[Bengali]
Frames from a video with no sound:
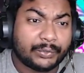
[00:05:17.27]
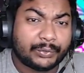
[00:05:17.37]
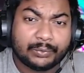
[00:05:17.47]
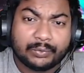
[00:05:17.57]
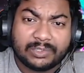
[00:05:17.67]

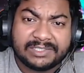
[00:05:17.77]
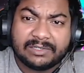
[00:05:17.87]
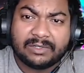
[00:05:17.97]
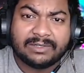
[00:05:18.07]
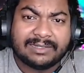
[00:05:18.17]
সুন্দরই
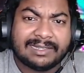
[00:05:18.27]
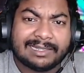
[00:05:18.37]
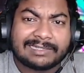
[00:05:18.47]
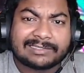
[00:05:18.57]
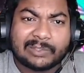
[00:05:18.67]
ছিল
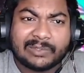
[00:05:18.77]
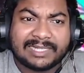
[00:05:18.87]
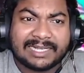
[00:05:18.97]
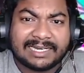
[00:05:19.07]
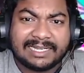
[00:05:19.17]
জোরে
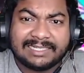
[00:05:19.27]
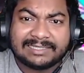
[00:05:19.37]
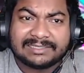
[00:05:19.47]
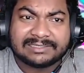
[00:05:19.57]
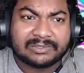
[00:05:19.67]
না খেলা
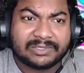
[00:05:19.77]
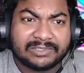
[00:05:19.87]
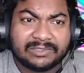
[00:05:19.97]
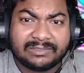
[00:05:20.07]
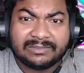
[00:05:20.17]

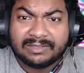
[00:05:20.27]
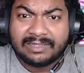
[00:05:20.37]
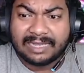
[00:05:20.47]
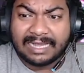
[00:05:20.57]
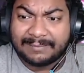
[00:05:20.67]
যদিও
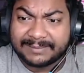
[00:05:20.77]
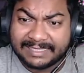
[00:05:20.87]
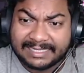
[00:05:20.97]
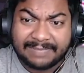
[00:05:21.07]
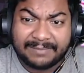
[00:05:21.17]

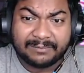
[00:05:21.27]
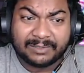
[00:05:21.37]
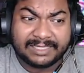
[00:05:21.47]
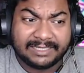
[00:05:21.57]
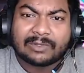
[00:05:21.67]
আমাদের গেমের
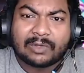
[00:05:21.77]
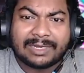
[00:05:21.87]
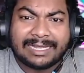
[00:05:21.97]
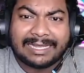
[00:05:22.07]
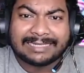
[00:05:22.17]
মধ্যে
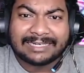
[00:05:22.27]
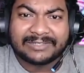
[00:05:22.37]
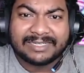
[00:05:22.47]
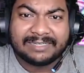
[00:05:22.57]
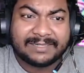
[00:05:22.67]
কলা
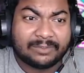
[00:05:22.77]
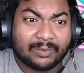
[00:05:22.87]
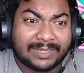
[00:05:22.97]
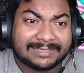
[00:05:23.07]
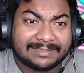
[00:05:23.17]
আনারসের ইভেন্ট
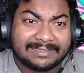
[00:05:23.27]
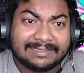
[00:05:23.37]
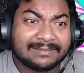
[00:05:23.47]
ঢুকাতেছে